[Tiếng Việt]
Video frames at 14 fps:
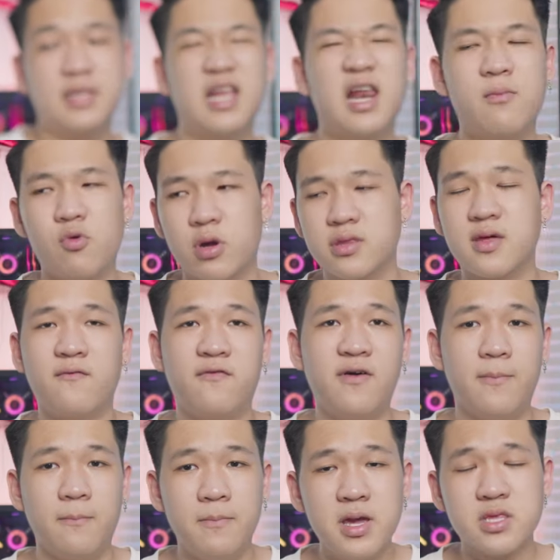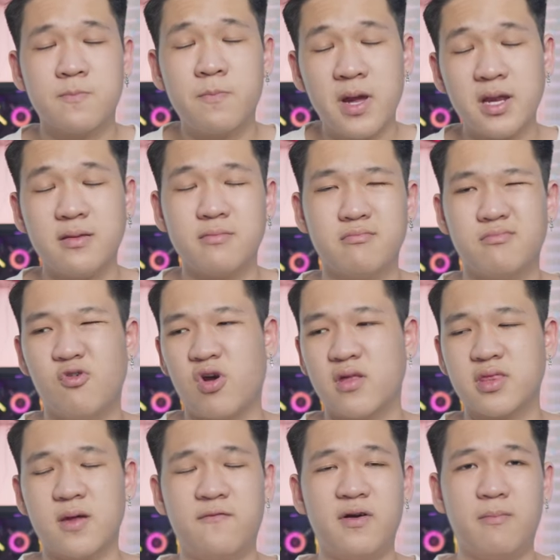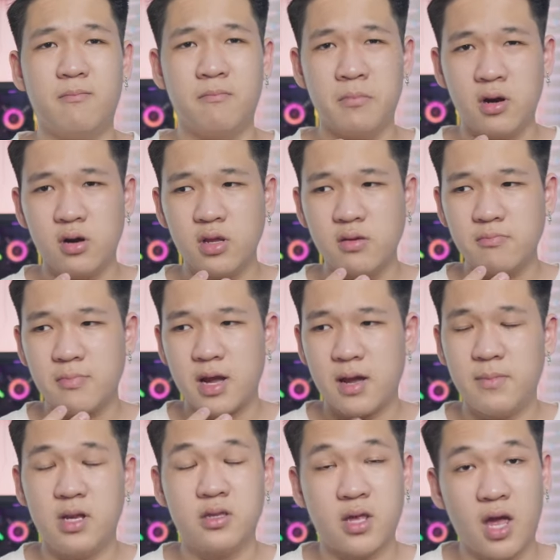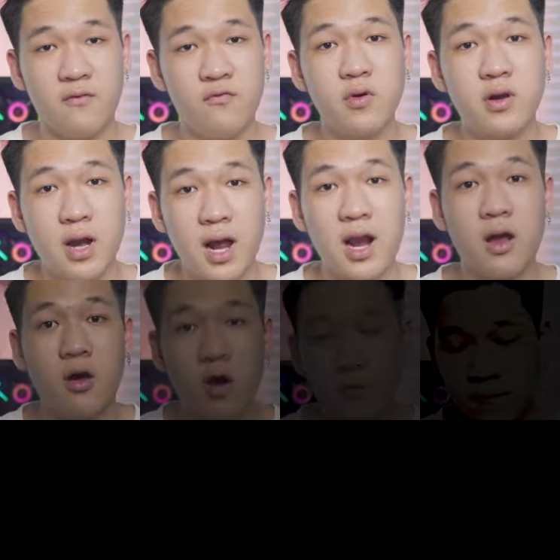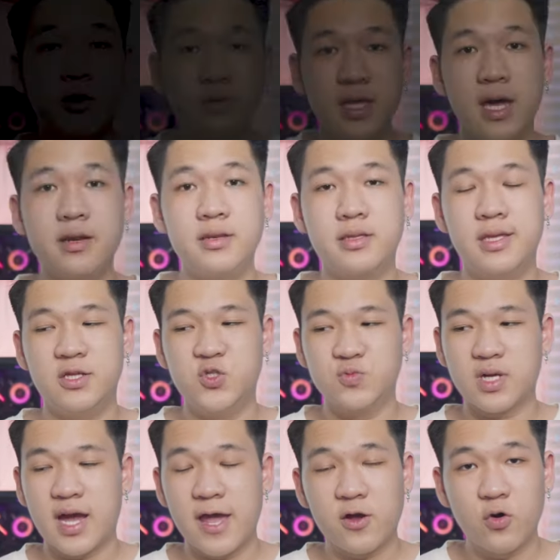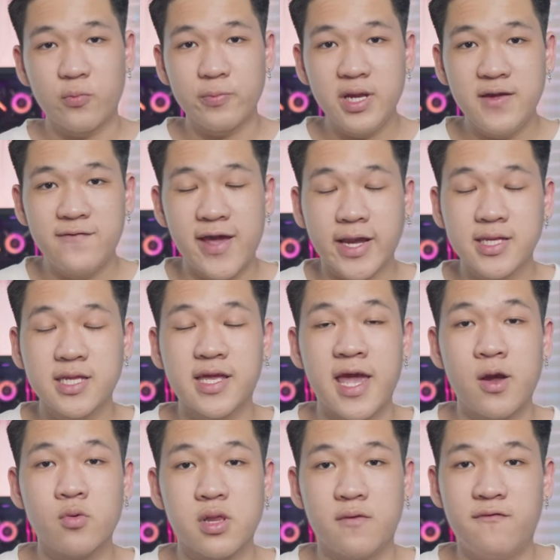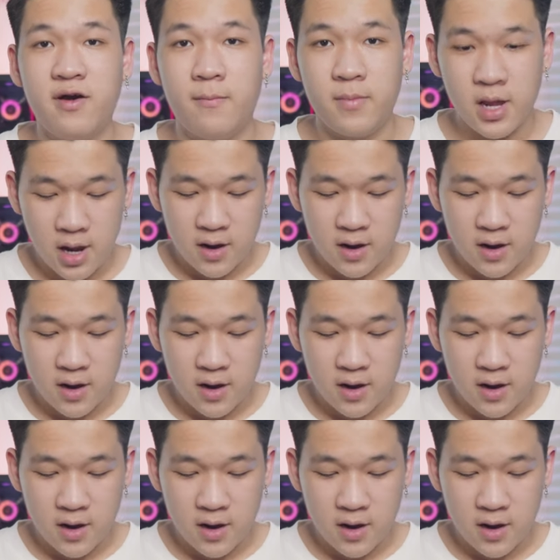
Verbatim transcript: Thì đây là một cái sản phẩm made, một cái sản phẩm mới mà mình thấy vuốt khá là ngon. Và đầu tiên thì chúng ta hãy cùng đi về cái thiết kế của sản phẩm.